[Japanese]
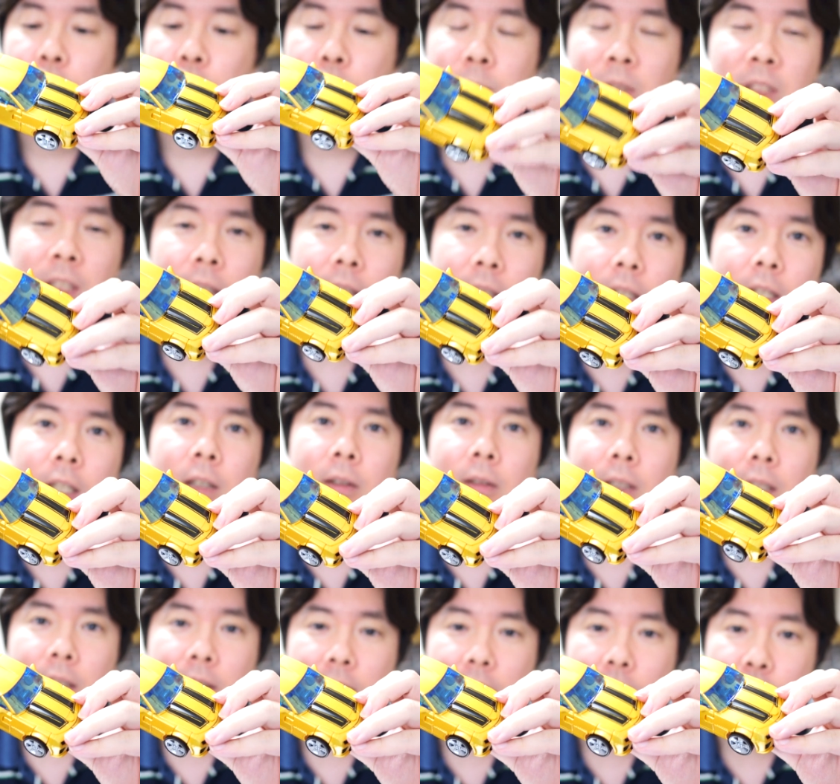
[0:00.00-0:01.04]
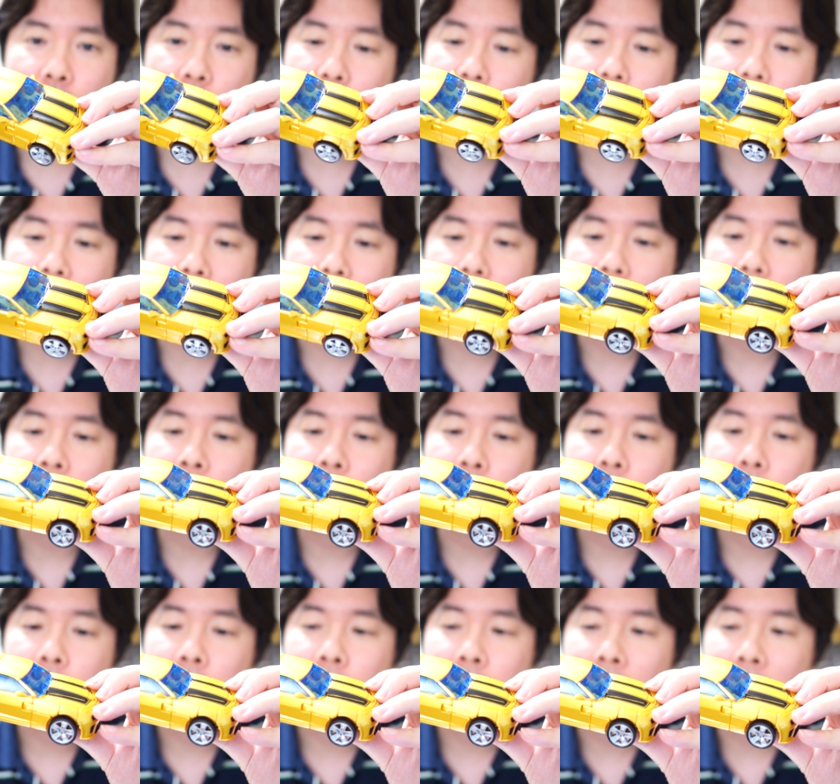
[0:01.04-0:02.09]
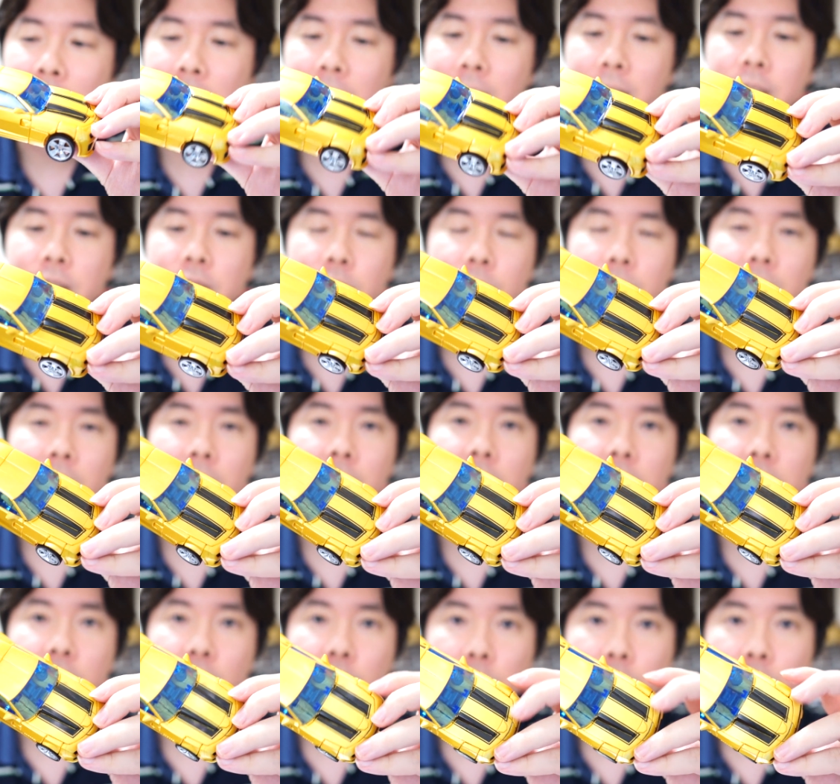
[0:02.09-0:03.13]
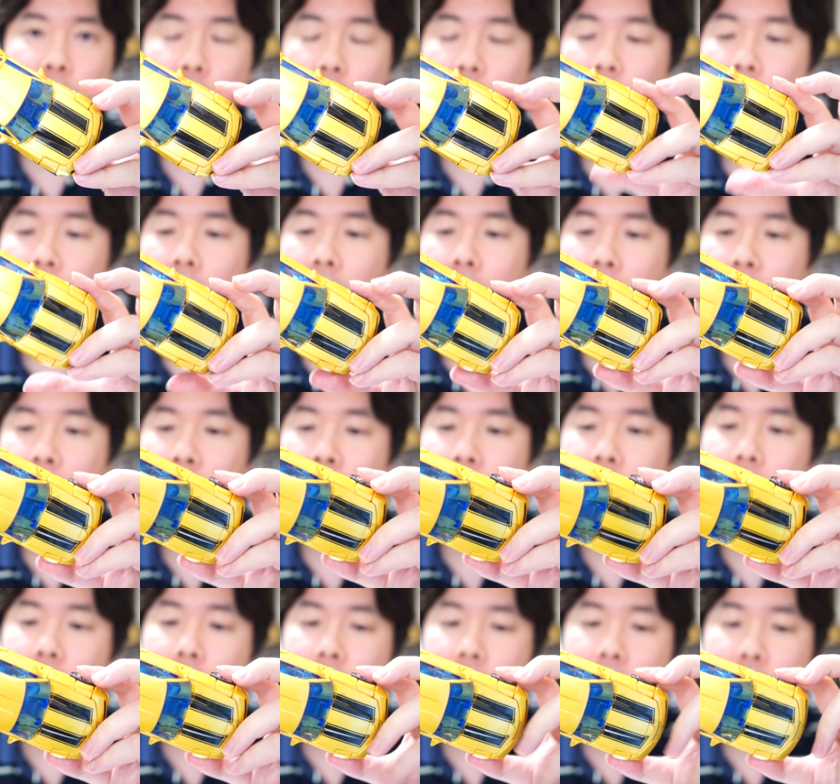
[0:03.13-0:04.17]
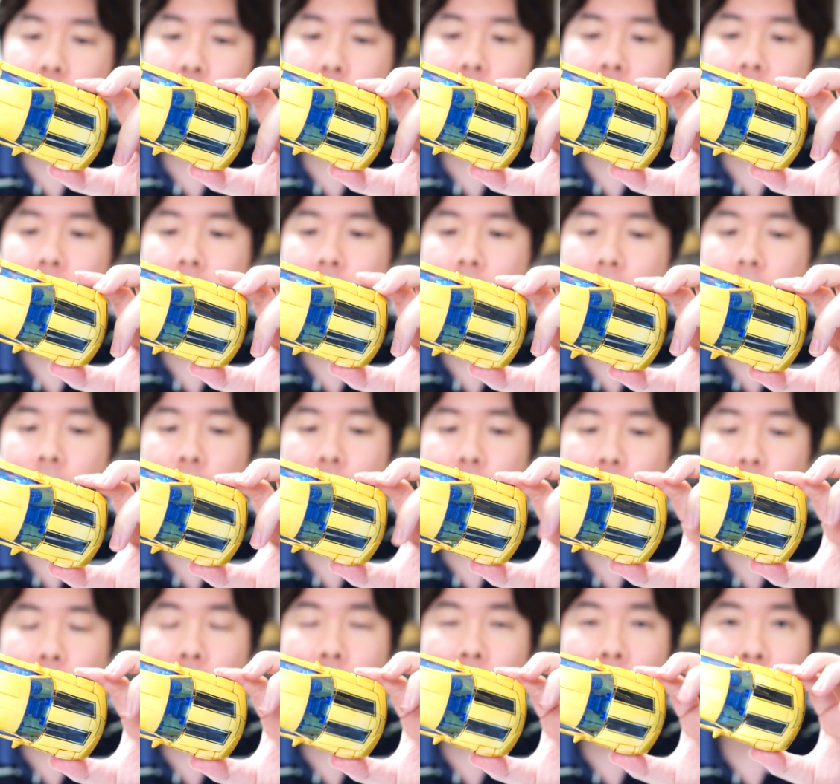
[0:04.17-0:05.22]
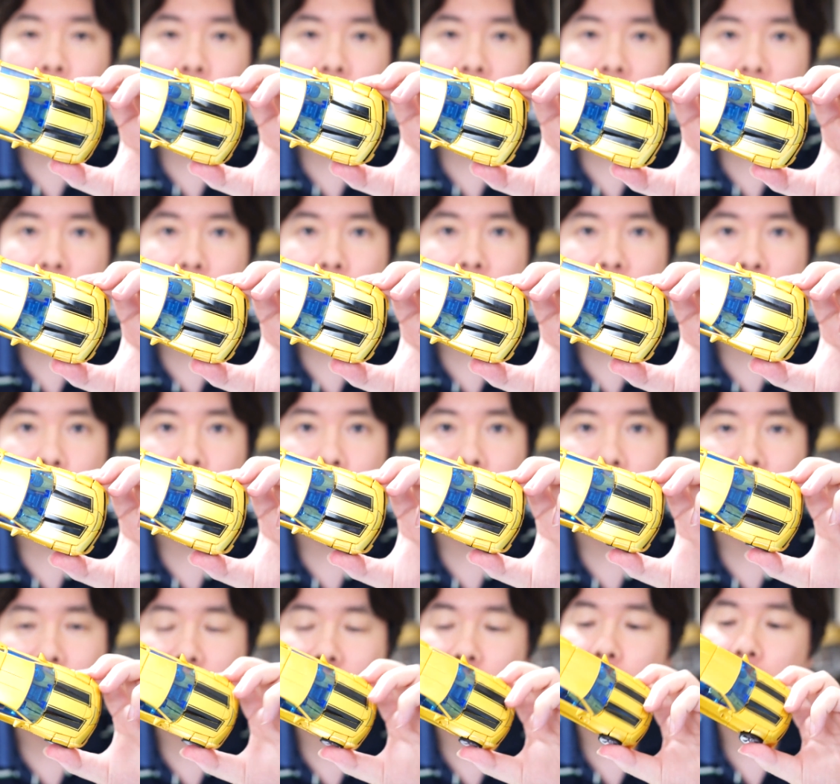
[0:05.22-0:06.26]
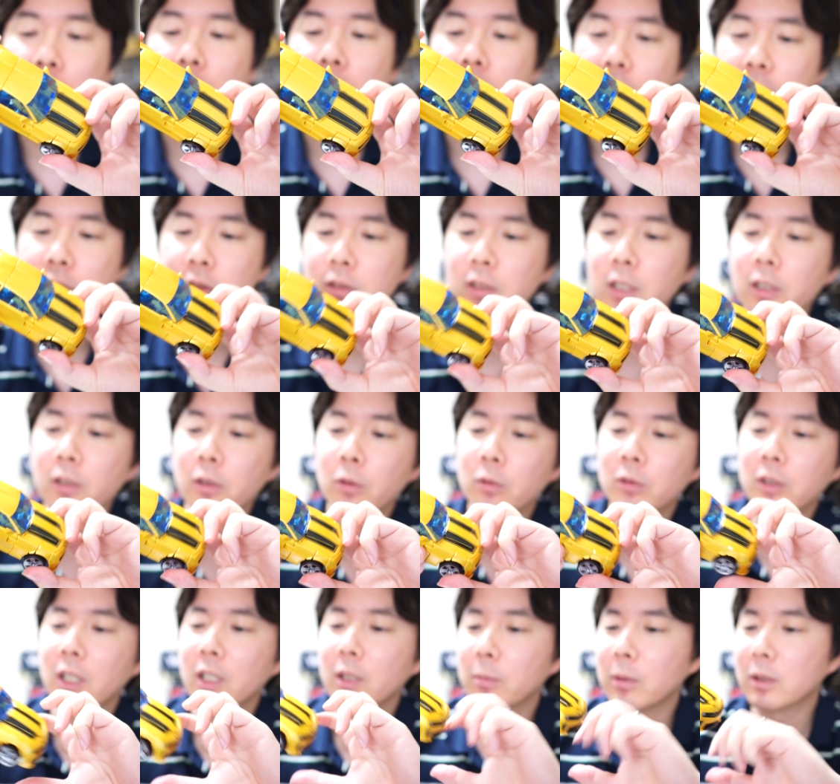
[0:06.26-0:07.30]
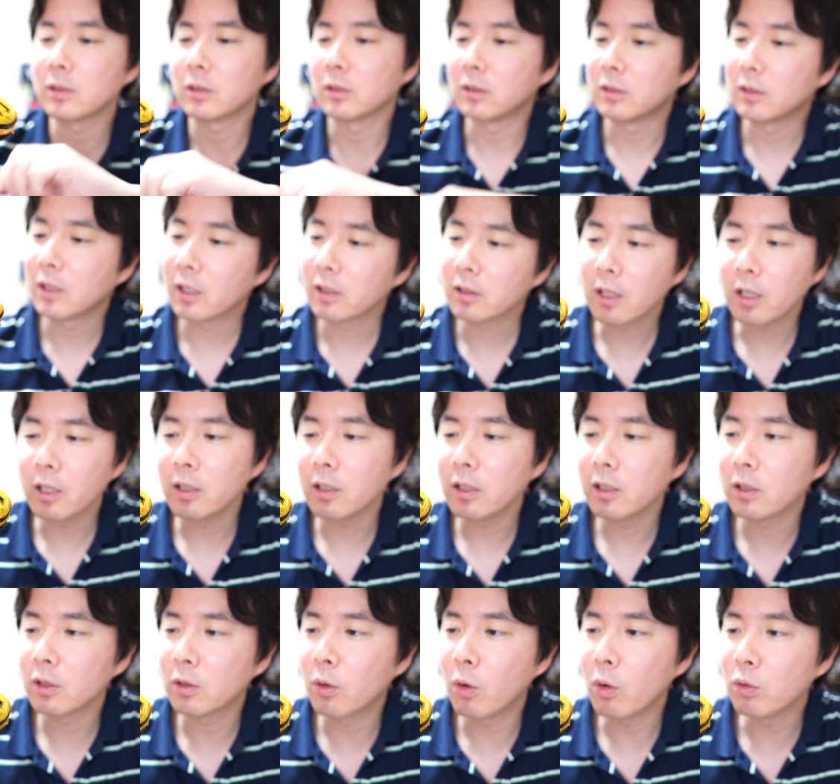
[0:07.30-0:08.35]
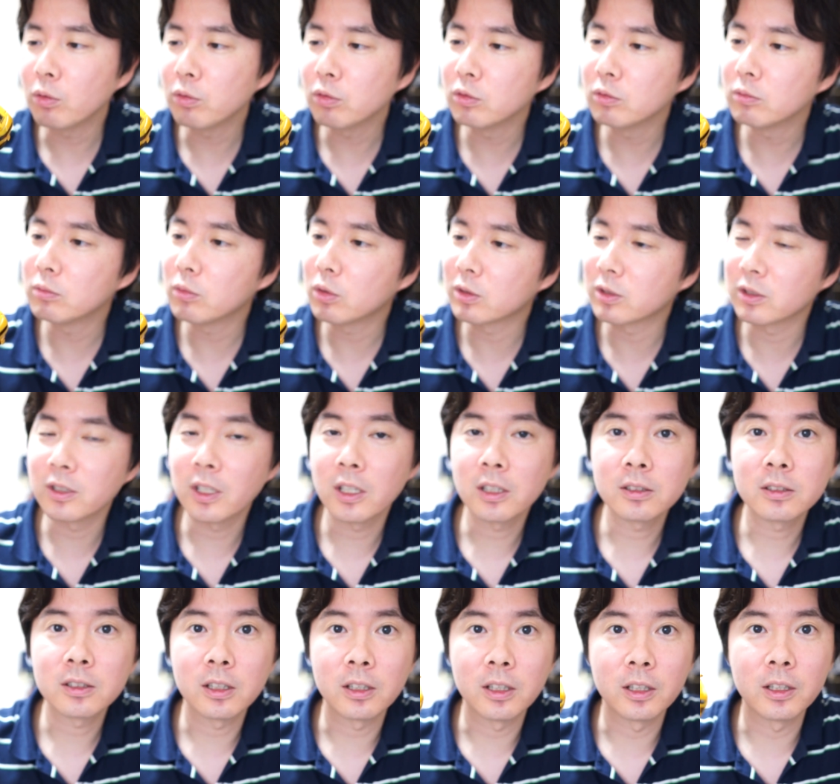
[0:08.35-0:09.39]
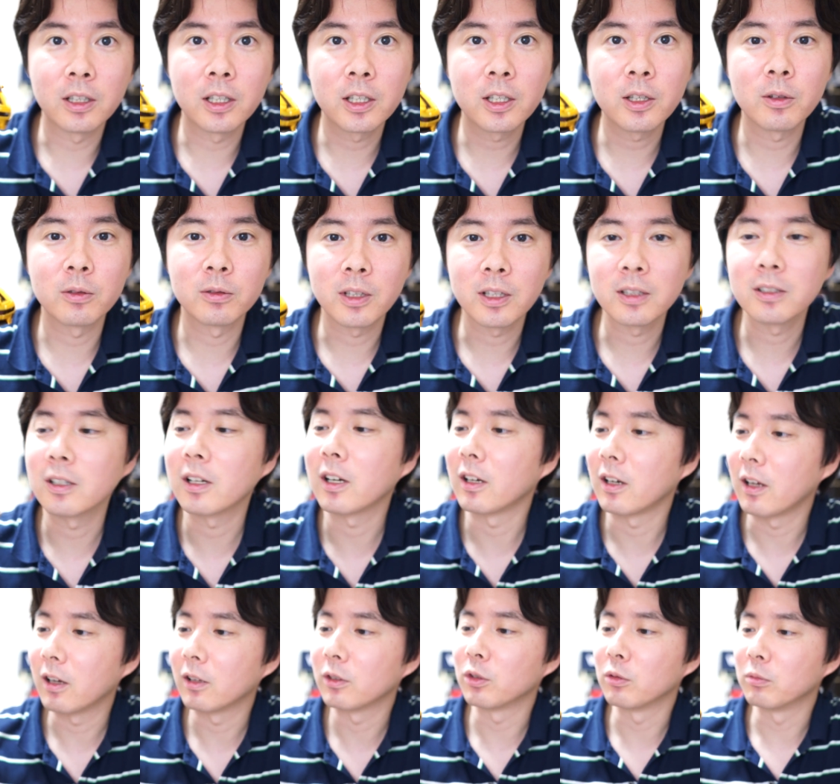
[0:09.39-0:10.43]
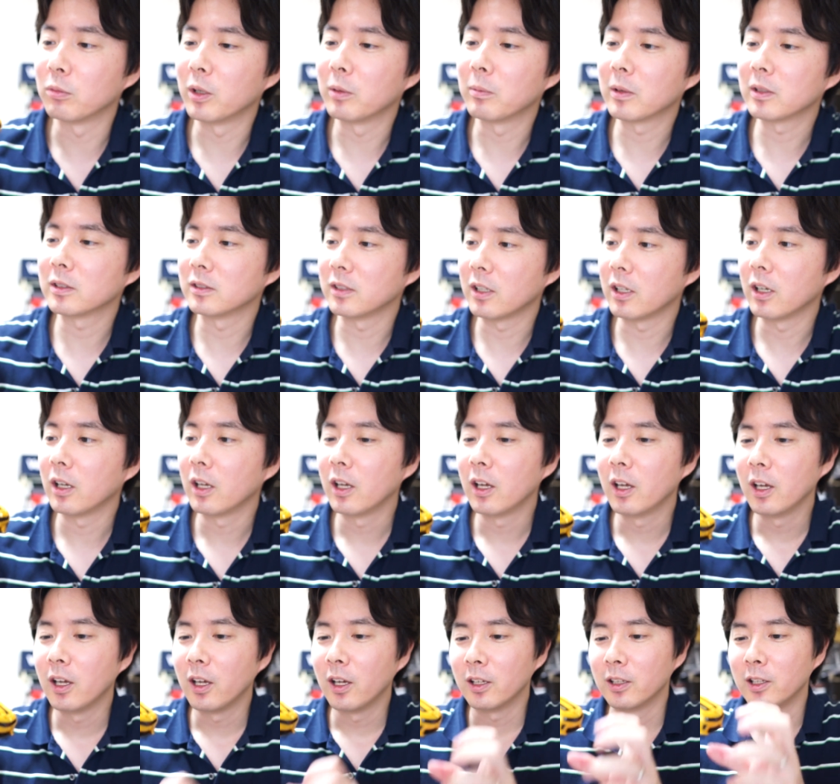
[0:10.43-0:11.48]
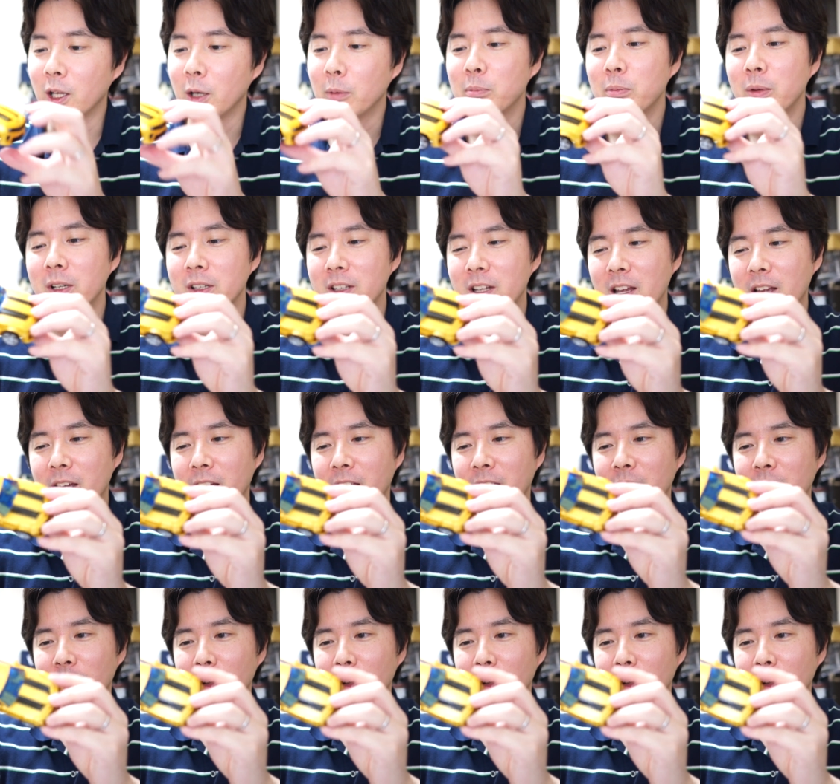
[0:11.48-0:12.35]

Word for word: 組み立てにはですね、ちょっとね慣れが必要なんですけども、何回かね組み立ててると説明書見なくてもですね作れるようになります。大体5分もしなくてねできるようになるかなと思いますね。で、やっぱりね